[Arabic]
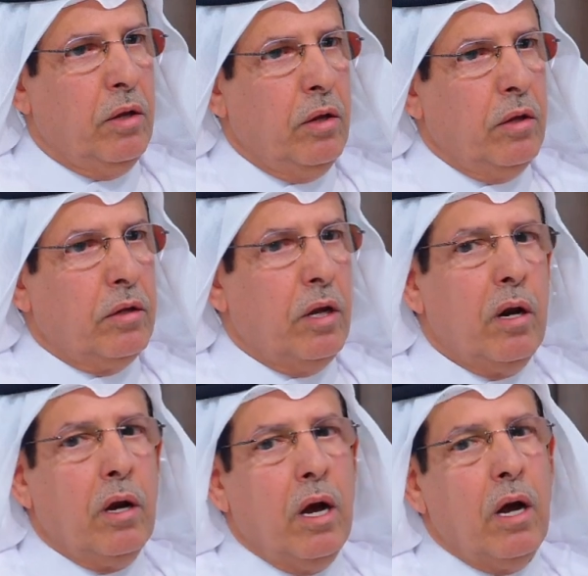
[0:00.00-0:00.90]
صحيح.
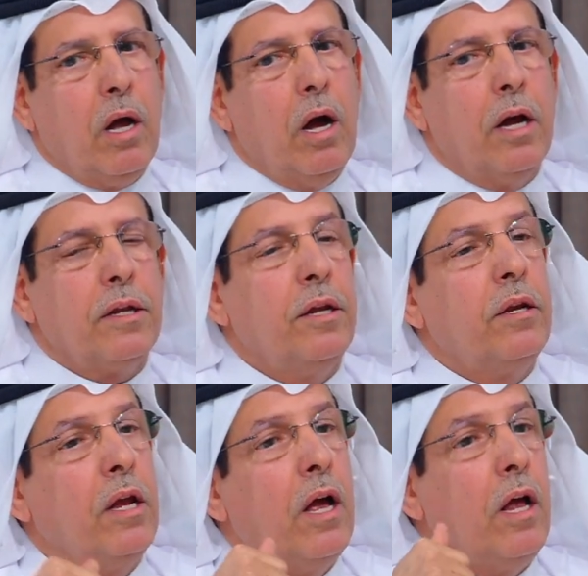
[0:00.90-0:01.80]
تلقى قائد
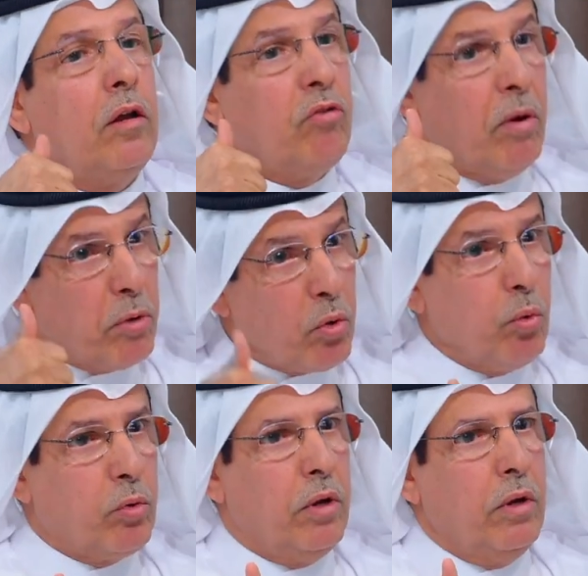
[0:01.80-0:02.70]
عنده
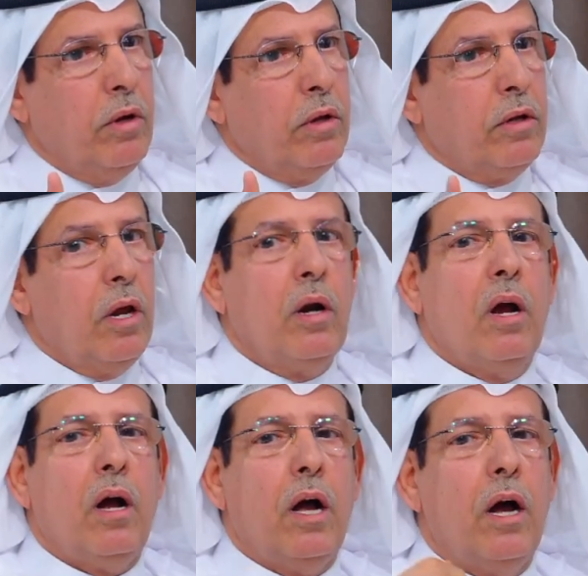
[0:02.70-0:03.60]
الجبروت
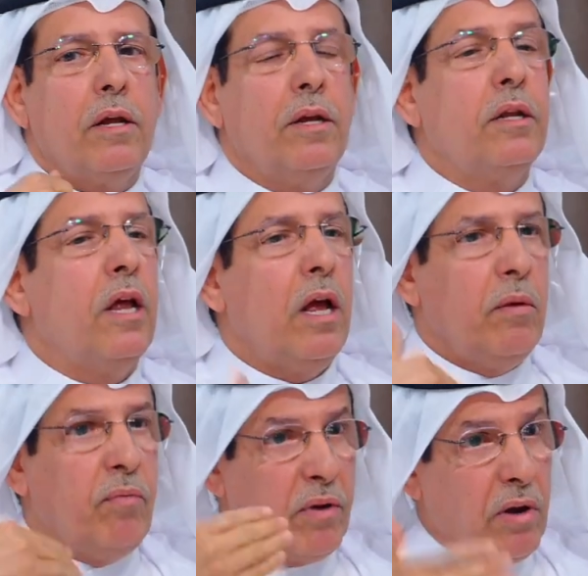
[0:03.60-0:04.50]
تلقى قائد عنده
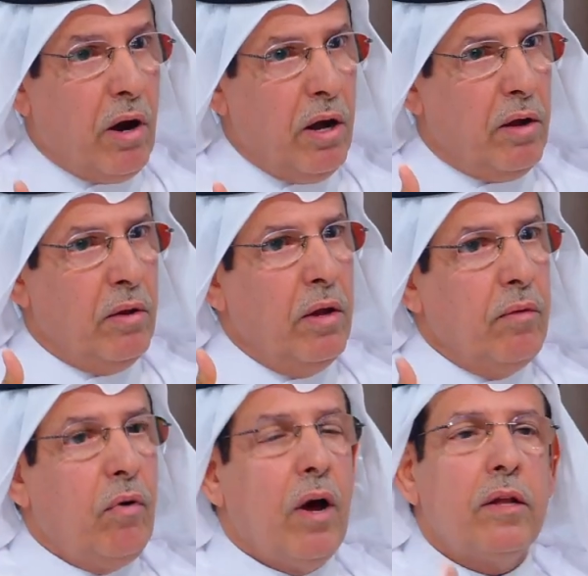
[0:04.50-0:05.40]
الفكاهه
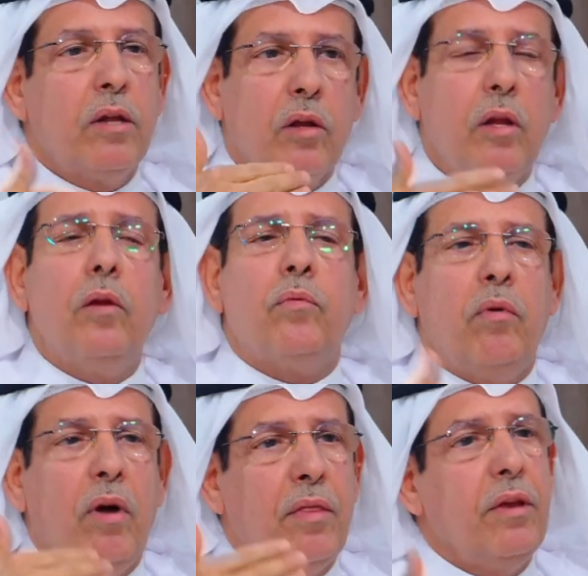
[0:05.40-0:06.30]
فتختلف
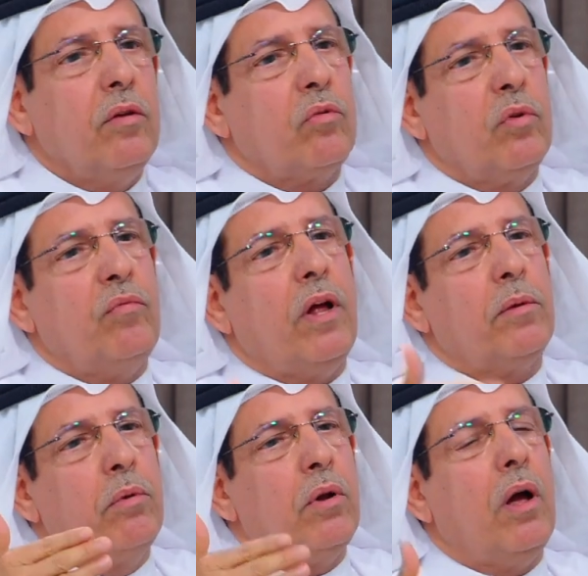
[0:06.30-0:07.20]
نعم. هذه
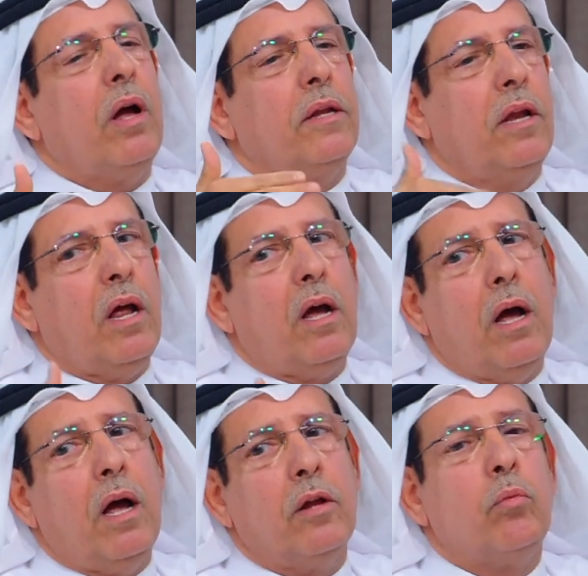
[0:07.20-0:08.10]
الصفات من قائد إلى
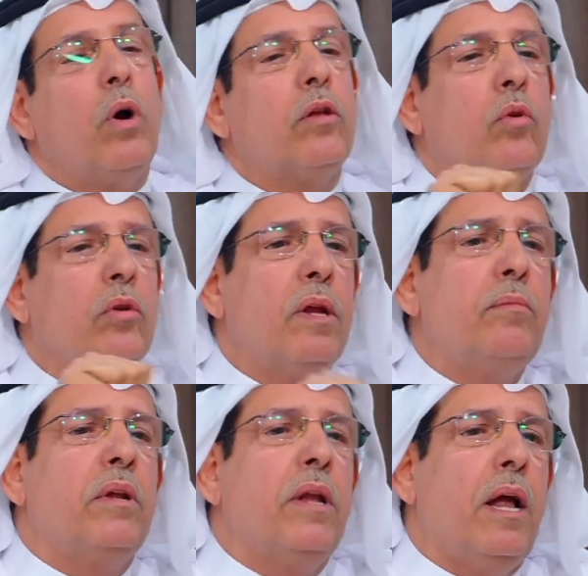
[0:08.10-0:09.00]
قائد
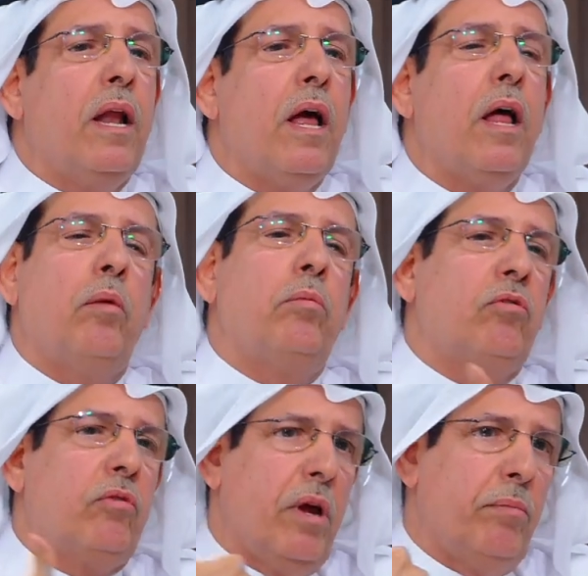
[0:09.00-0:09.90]
وتعتمد على
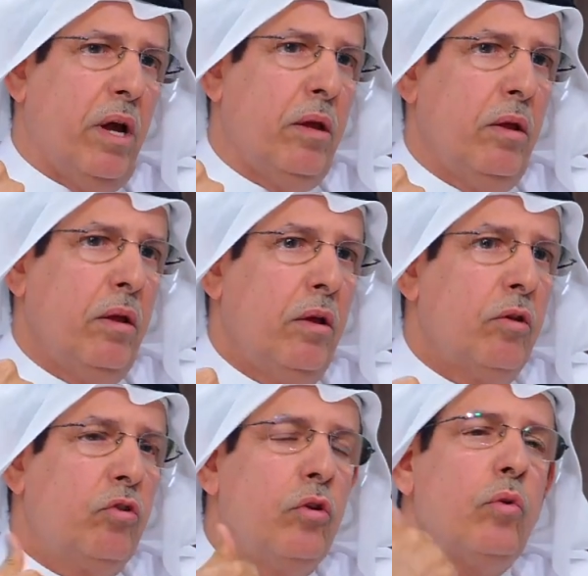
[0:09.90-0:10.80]
المجتمع
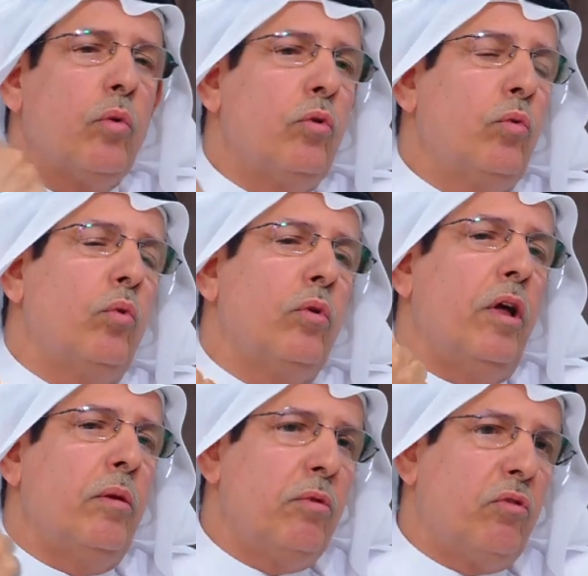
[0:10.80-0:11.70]
شنو ردود
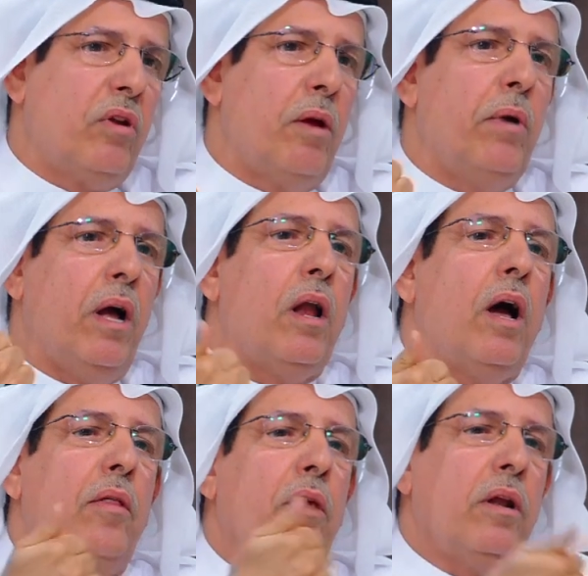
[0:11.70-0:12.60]
المجتمع على
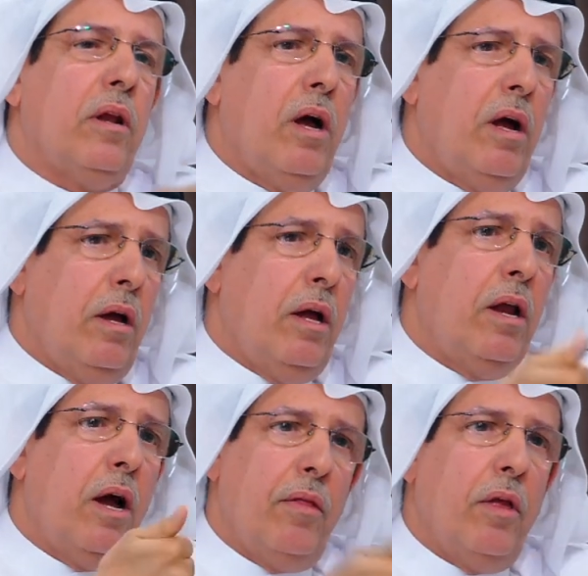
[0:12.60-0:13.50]
هذه القائد على
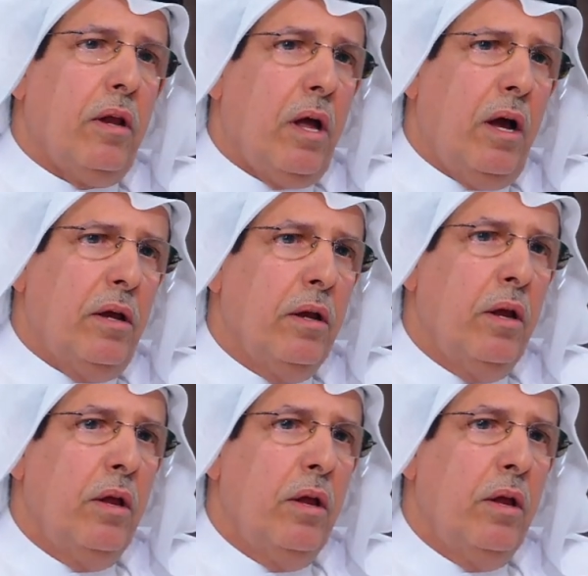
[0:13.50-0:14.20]
هذا القائد